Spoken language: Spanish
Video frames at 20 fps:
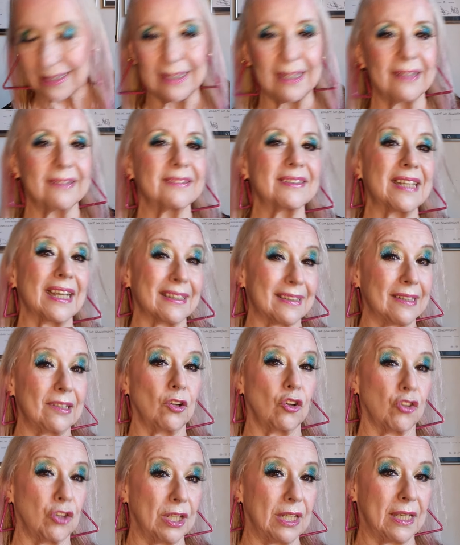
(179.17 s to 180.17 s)
ya se
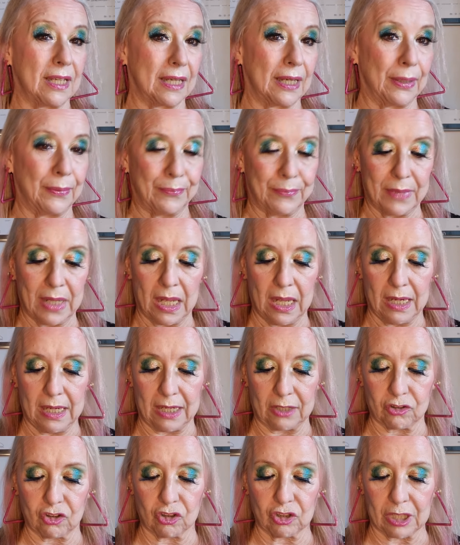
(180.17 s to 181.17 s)
los dije,
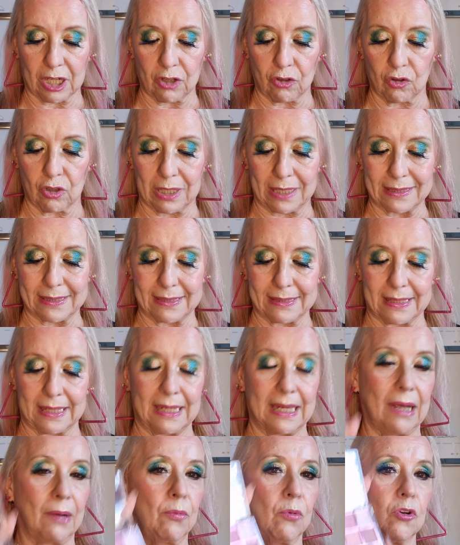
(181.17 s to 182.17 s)
las otras dos casas
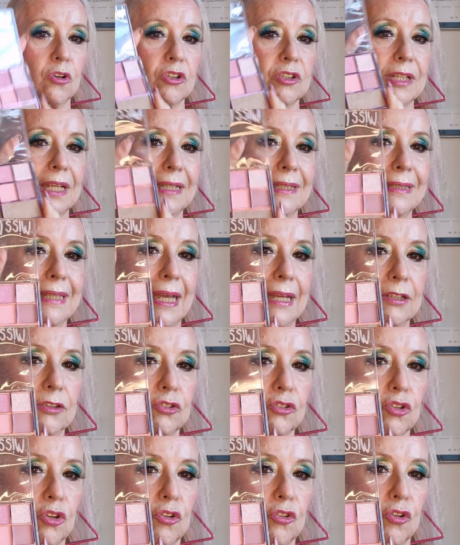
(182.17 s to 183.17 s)
en la bolsa, Están
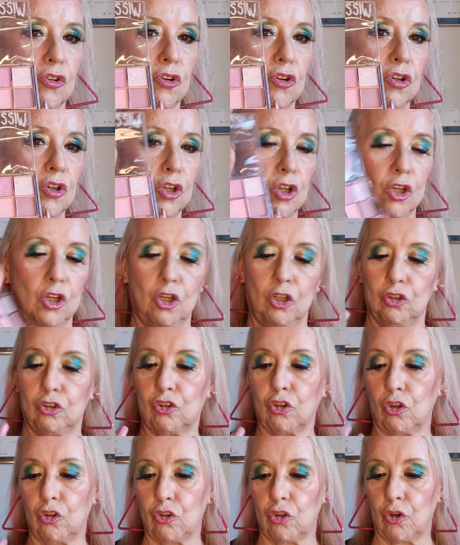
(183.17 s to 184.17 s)
en todo,
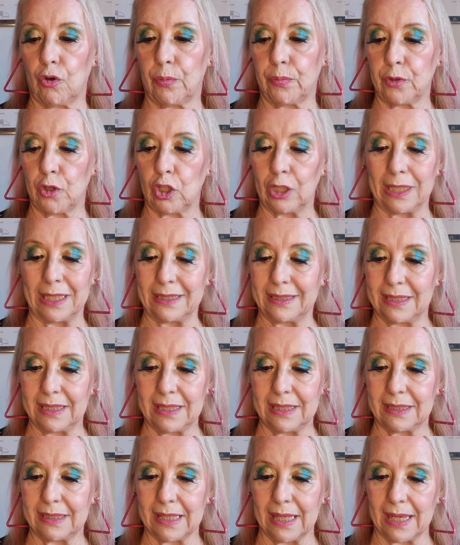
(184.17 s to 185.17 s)
todos
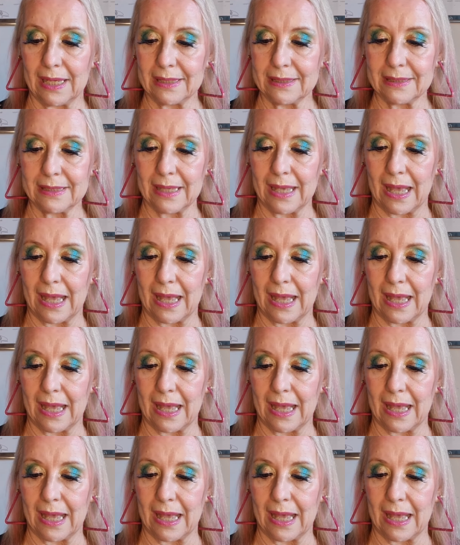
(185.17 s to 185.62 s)
violetitas,